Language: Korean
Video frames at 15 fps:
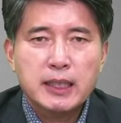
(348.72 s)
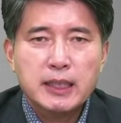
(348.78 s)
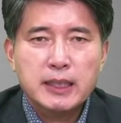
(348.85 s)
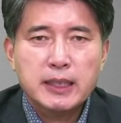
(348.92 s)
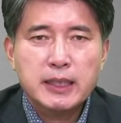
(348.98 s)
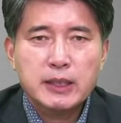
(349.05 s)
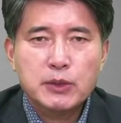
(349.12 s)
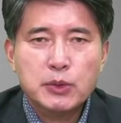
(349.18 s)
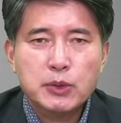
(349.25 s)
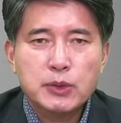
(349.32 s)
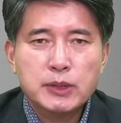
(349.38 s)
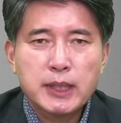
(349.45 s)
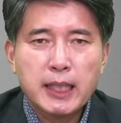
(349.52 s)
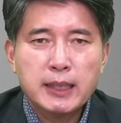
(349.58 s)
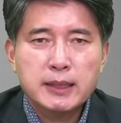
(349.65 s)
이
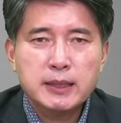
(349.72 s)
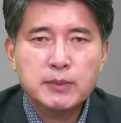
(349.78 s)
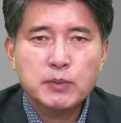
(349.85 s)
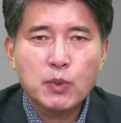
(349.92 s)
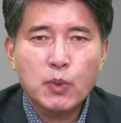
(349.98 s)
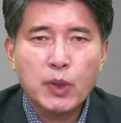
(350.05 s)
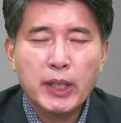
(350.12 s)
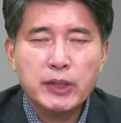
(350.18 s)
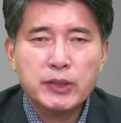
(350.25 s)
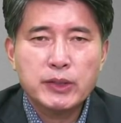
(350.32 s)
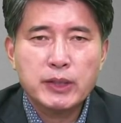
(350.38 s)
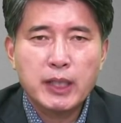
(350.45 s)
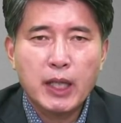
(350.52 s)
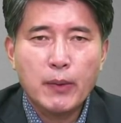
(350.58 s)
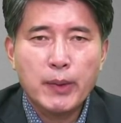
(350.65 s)
조선 산금 오
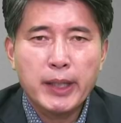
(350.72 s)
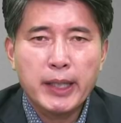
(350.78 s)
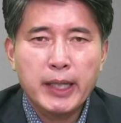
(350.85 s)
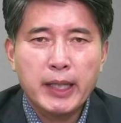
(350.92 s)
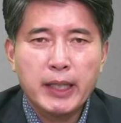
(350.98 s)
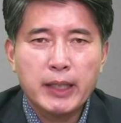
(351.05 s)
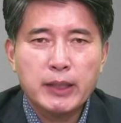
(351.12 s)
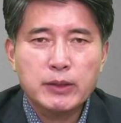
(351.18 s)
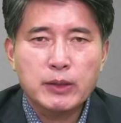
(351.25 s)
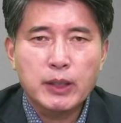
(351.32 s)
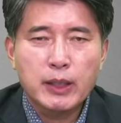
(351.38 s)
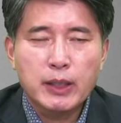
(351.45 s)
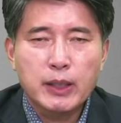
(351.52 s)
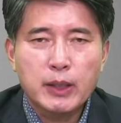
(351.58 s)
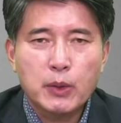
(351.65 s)
개년 계획의
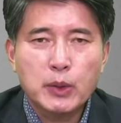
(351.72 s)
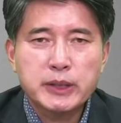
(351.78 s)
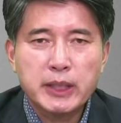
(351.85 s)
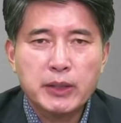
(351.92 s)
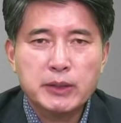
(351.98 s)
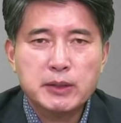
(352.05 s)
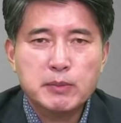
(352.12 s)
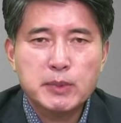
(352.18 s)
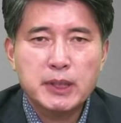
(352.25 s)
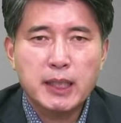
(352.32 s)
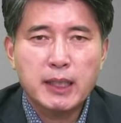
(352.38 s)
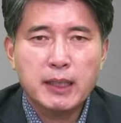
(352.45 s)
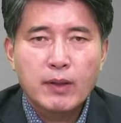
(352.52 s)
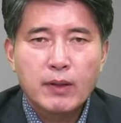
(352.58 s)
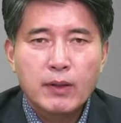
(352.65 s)

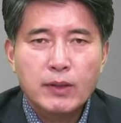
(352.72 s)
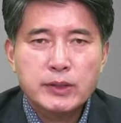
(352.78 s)
골자였습니다.